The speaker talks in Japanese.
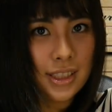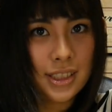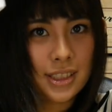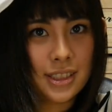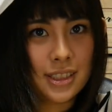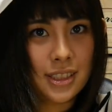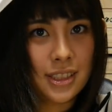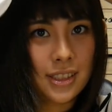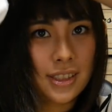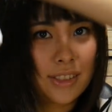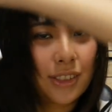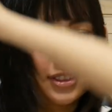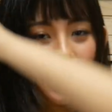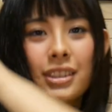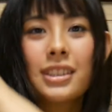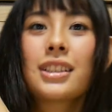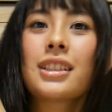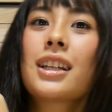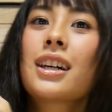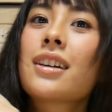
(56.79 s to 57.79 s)
すこ
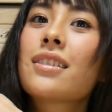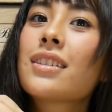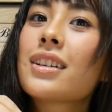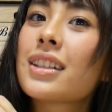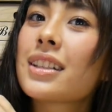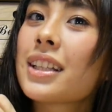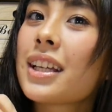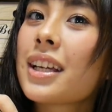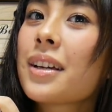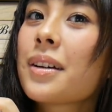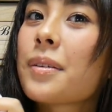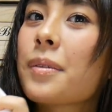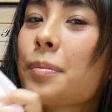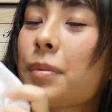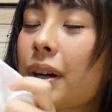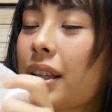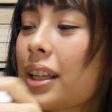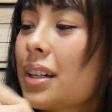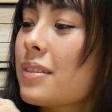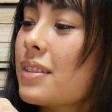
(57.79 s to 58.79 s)
ちらはね、
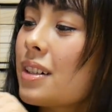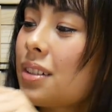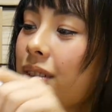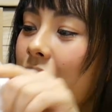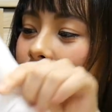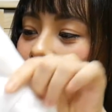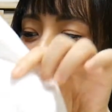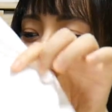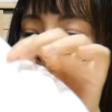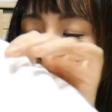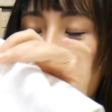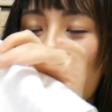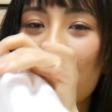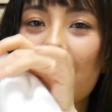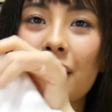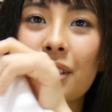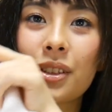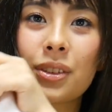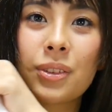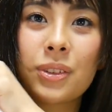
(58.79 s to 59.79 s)
まあ、生放送
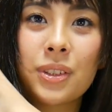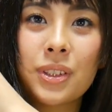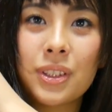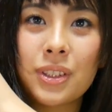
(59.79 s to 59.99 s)
でね、どう